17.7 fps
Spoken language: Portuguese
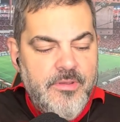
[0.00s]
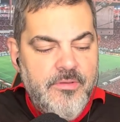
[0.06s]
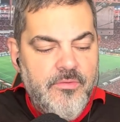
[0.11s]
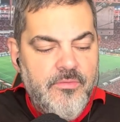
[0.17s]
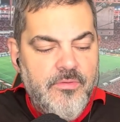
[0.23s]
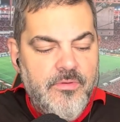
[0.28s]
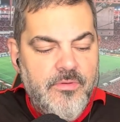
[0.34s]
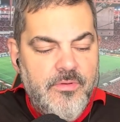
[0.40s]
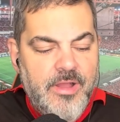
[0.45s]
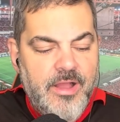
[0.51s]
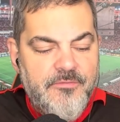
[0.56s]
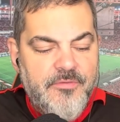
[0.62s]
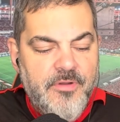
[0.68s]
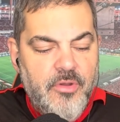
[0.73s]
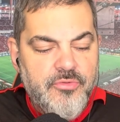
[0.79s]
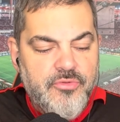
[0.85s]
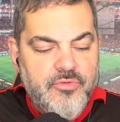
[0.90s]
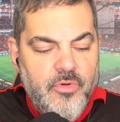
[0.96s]
o
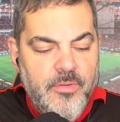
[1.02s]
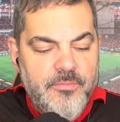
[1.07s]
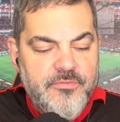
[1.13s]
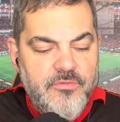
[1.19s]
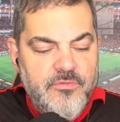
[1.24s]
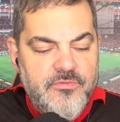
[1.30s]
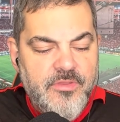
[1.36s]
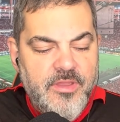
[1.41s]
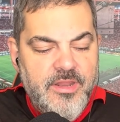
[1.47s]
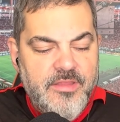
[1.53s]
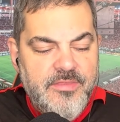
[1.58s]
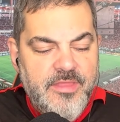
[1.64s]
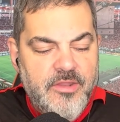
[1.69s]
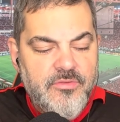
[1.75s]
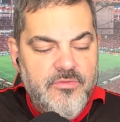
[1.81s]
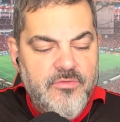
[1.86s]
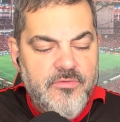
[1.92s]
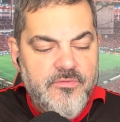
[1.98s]
Rafael Thompson,
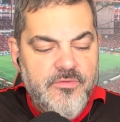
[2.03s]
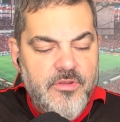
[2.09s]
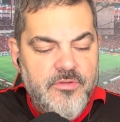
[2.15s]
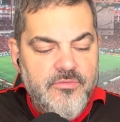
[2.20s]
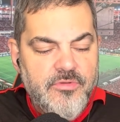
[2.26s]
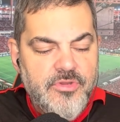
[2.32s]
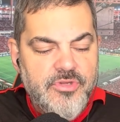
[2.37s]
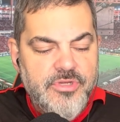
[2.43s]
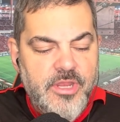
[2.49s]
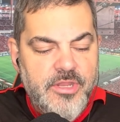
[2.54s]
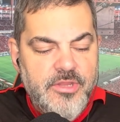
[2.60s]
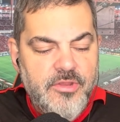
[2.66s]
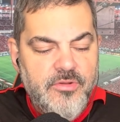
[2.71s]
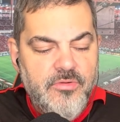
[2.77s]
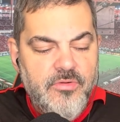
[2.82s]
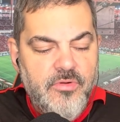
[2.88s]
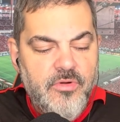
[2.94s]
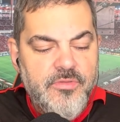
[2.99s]
secretário do governo do Rio de
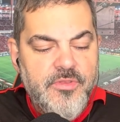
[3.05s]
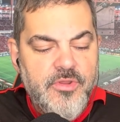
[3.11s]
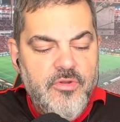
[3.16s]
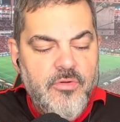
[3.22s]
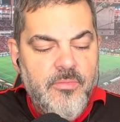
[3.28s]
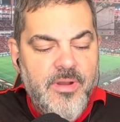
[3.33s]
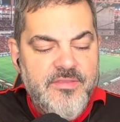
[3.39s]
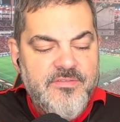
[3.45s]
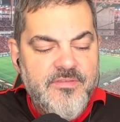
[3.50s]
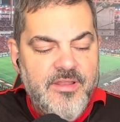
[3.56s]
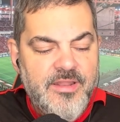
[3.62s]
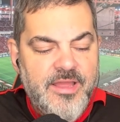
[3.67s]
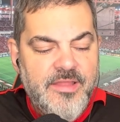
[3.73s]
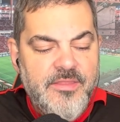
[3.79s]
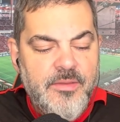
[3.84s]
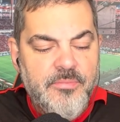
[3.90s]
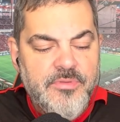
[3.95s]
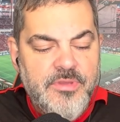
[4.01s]
Janeiro, Rodrigo
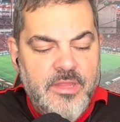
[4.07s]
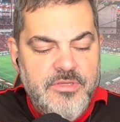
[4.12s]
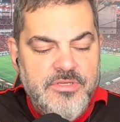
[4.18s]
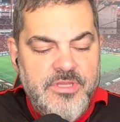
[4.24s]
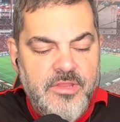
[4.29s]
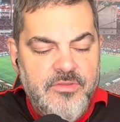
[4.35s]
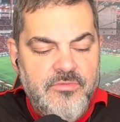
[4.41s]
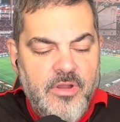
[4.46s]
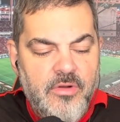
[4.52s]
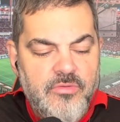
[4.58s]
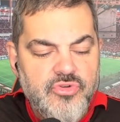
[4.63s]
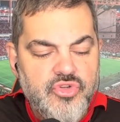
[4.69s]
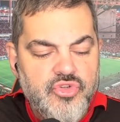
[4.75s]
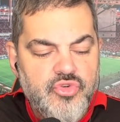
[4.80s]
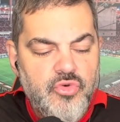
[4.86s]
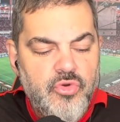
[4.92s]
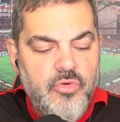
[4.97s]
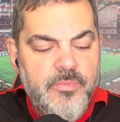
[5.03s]
Bacelar, deputado estadual,
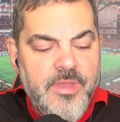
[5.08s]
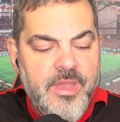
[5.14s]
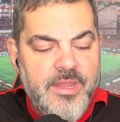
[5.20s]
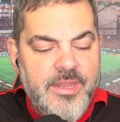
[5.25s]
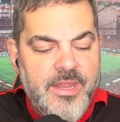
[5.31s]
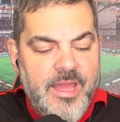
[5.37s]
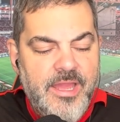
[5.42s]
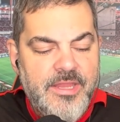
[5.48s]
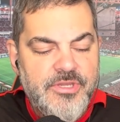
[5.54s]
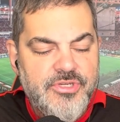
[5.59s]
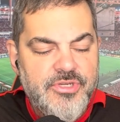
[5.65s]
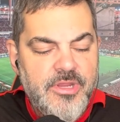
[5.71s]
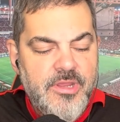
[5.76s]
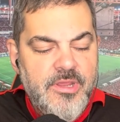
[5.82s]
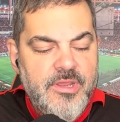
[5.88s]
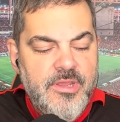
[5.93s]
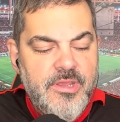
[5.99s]
Júlio Bernardes,